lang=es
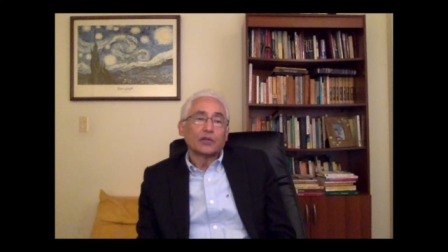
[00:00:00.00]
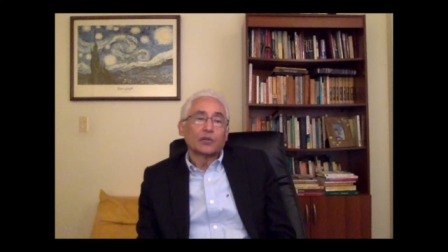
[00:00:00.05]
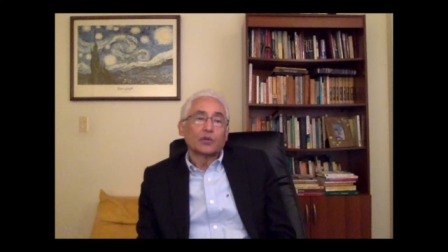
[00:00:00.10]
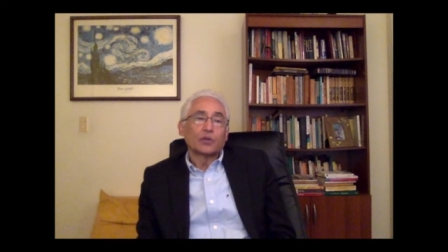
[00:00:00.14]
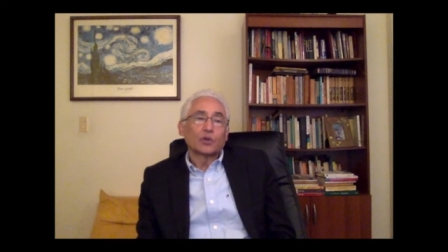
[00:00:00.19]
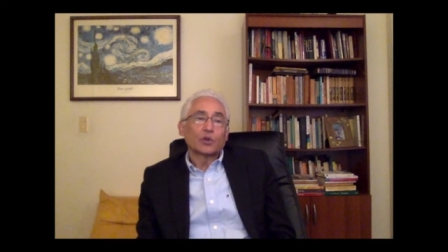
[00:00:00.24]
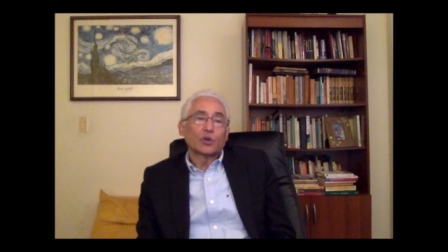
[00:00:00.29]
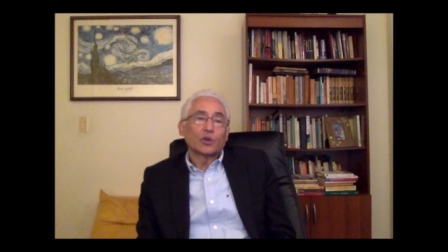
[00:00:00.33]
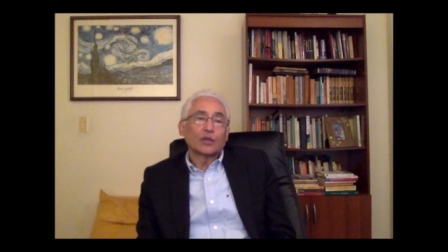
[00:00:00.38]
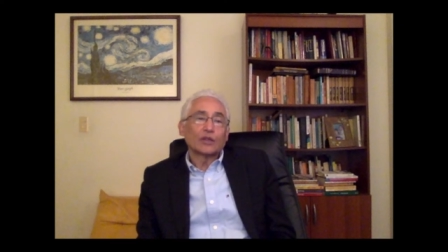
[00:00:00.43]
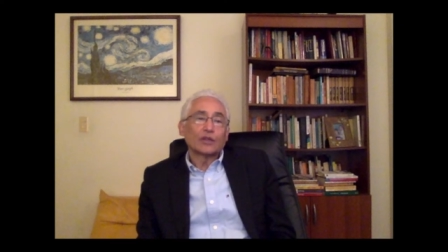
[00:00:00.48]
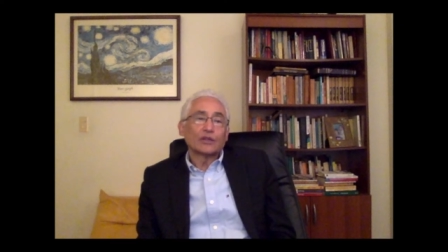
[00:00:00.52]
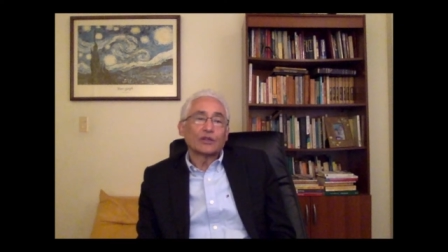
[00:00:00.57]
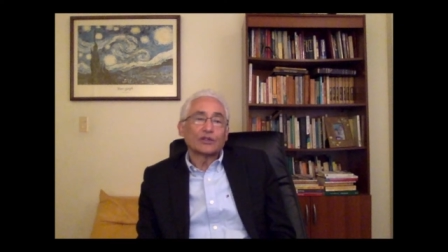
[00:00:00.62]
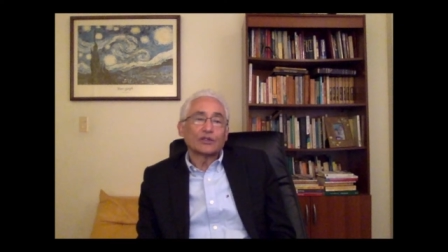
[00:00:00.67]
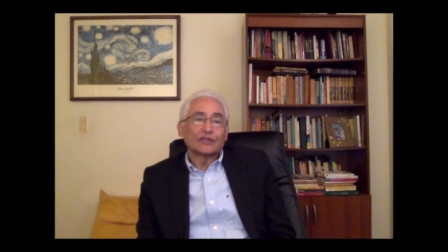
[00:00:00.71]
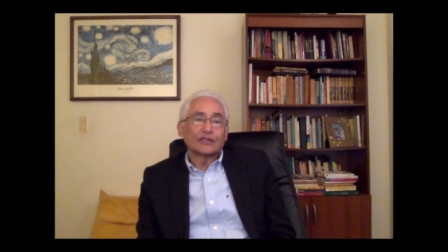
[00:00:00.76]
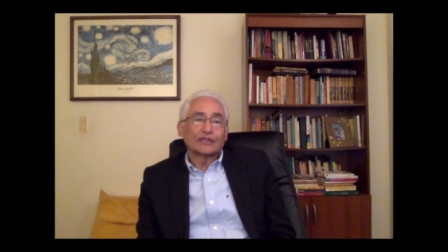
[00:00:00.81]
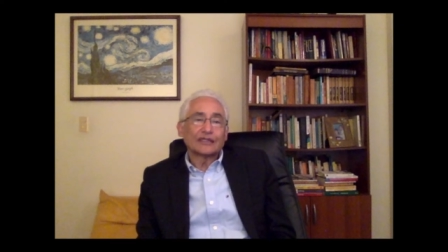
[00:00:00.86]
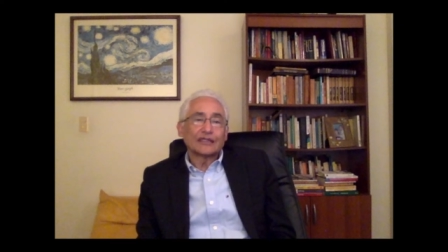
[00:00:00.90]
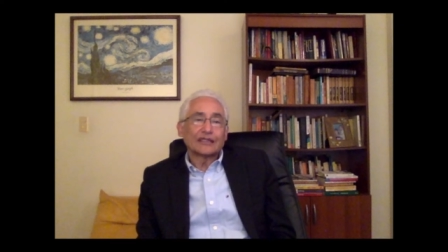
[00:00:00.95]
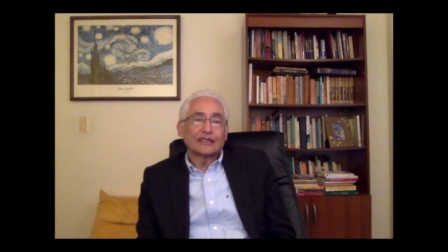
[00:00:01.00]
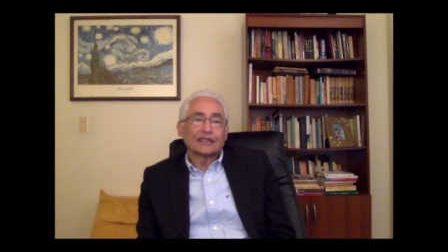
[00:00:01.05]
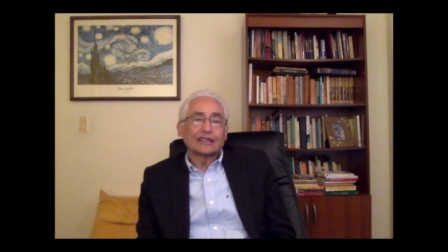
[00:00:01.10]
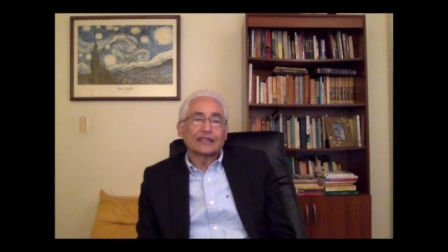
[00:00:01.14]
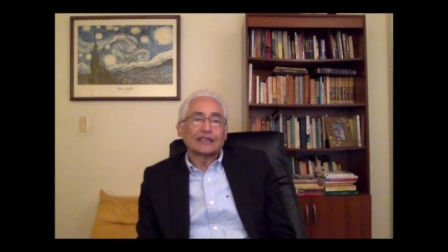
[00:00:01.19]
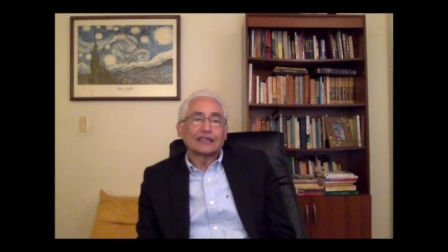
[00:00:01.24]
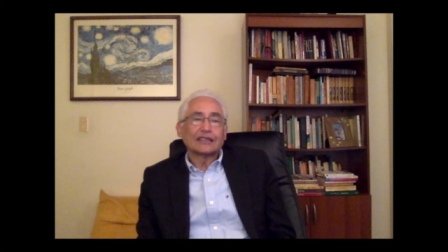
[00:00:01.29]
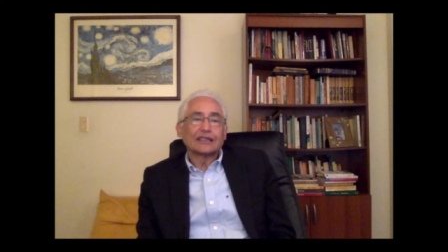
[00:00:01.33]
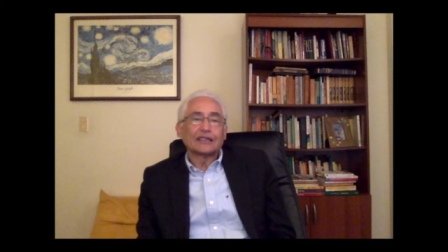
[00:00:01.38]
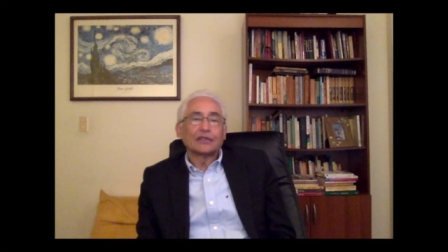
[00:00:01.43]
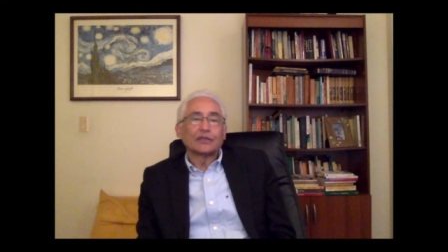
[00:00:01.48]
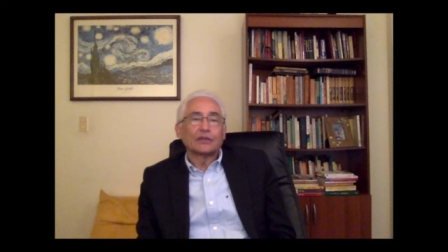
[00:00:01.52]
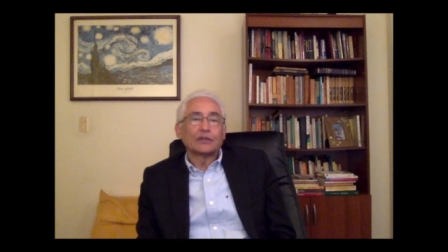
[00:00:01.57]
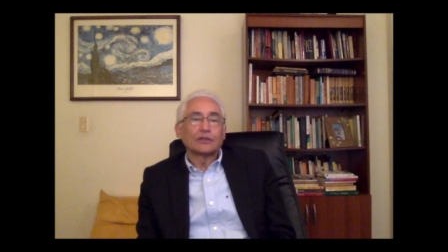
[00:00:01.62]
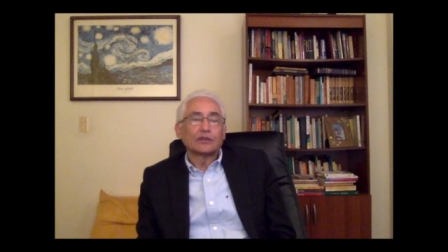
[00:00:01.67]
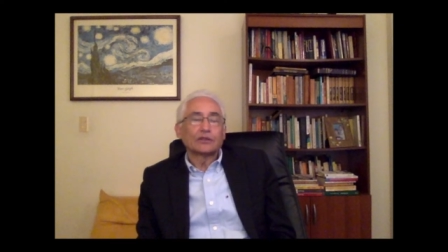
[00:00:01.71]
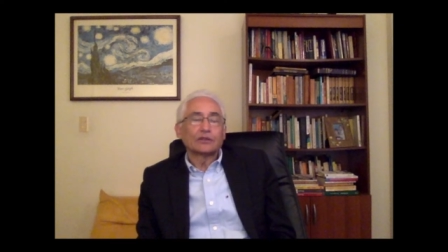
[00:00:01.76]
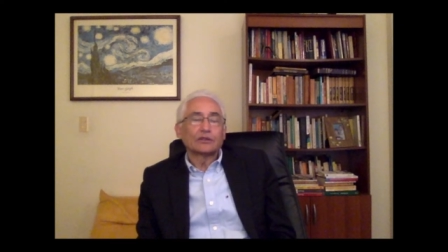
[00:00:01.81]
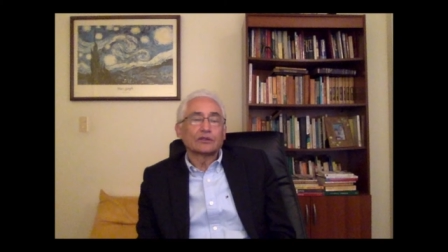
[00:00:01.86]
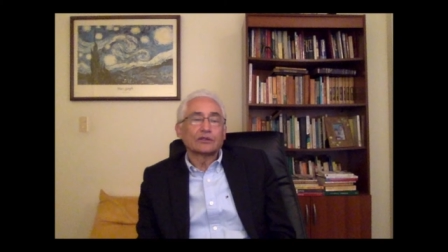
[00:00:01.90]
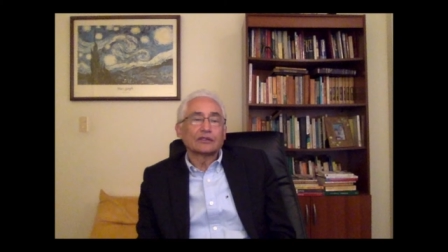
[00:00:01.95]
por cuanto se trata del
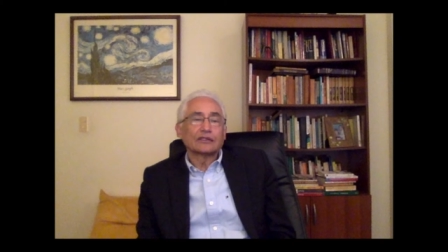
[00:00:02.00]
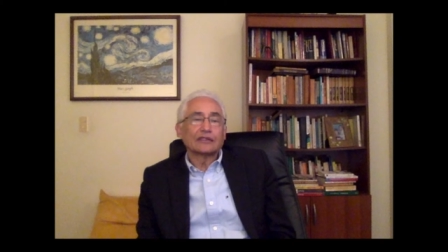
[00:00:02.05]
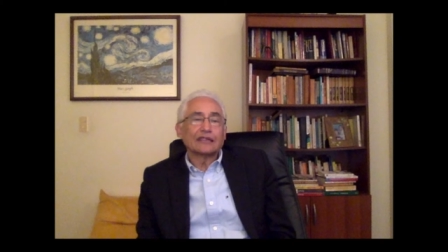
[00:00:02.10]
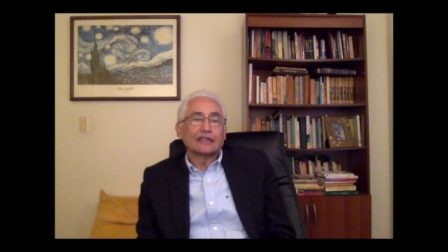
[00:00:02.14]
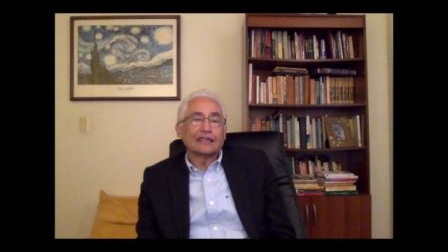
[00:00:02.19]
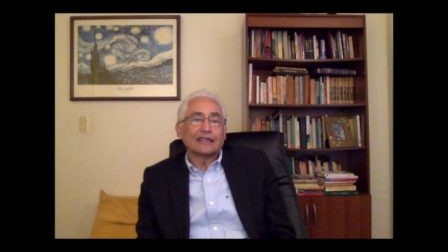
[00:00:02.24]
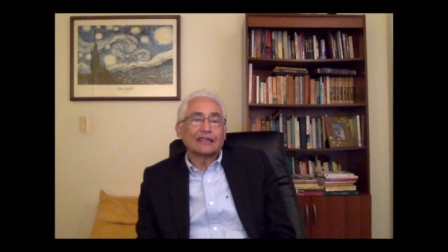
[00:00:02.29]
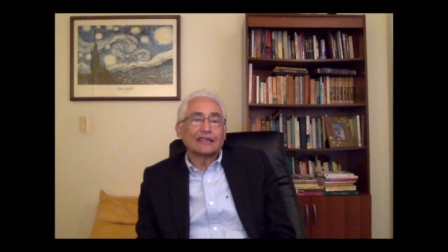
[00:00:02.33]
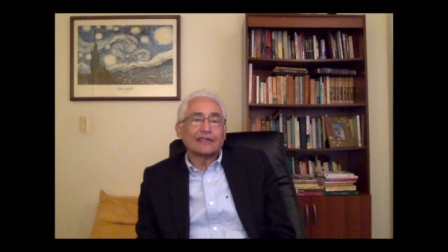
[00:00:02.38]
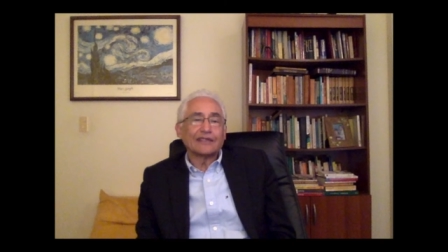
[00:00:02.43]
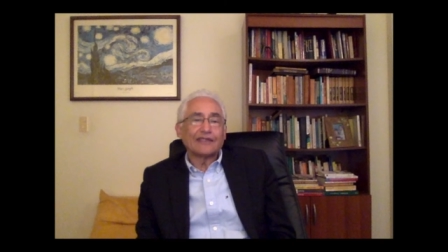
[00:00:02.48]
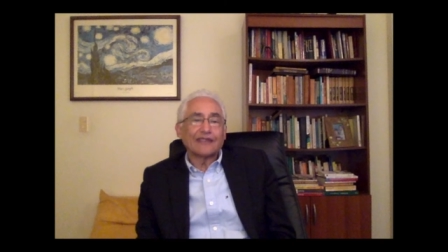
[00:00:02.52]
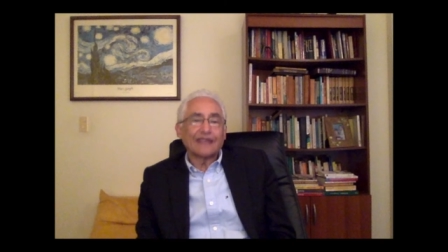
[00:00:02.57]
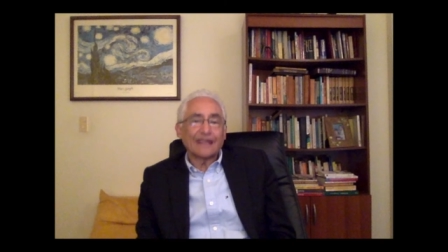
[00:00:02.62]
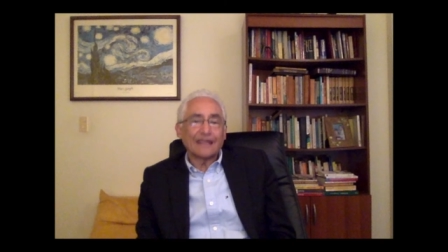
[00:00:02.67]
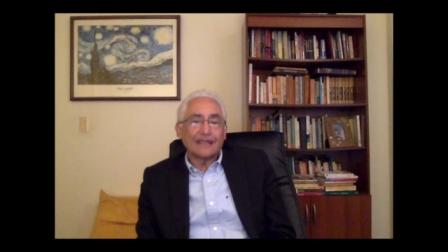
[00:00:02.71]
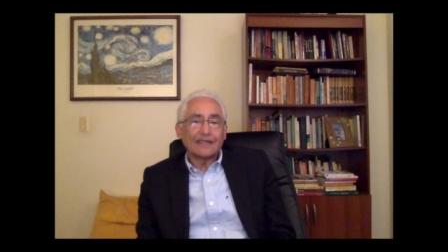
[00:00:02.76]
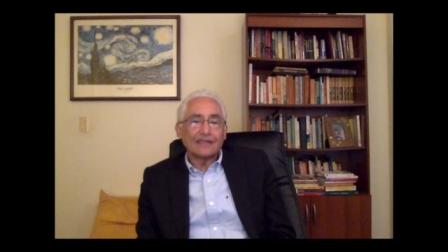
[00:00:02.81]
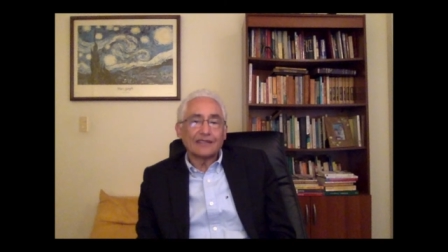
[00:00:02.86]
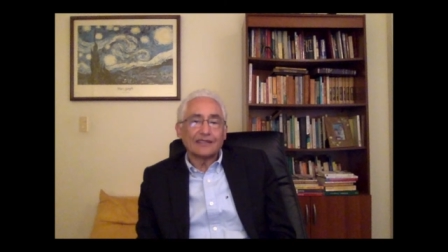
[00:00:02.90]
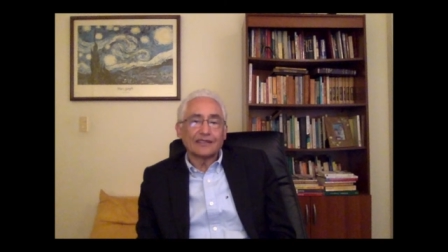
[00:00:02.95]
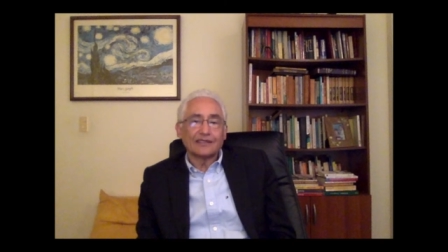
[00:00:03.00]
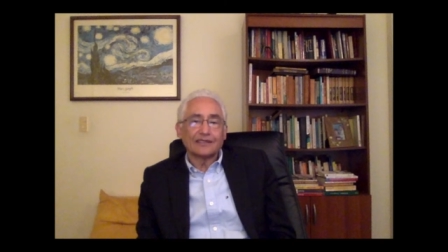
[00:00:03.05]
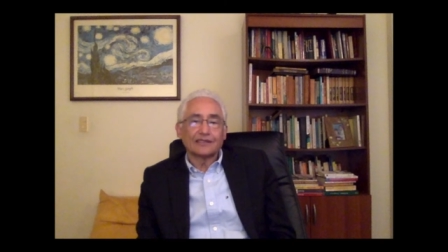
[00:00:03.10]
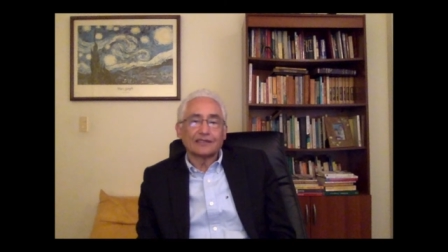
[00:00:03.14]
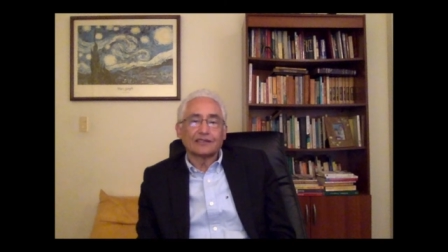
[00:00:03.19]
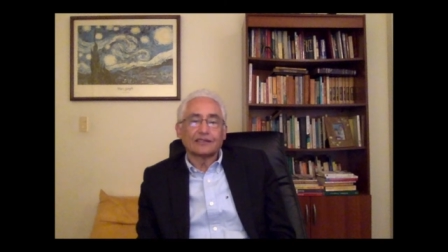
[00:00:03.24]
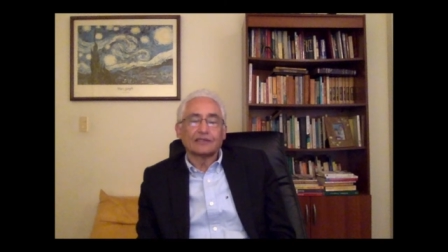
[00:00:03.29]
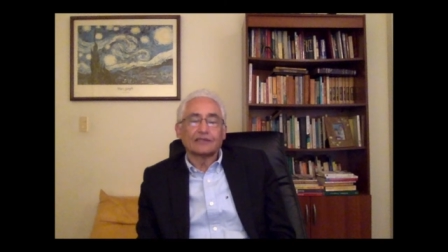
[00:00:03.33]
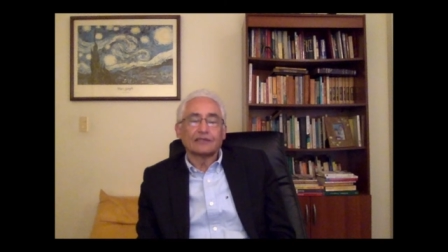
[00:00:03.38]
encuentro de diferencias,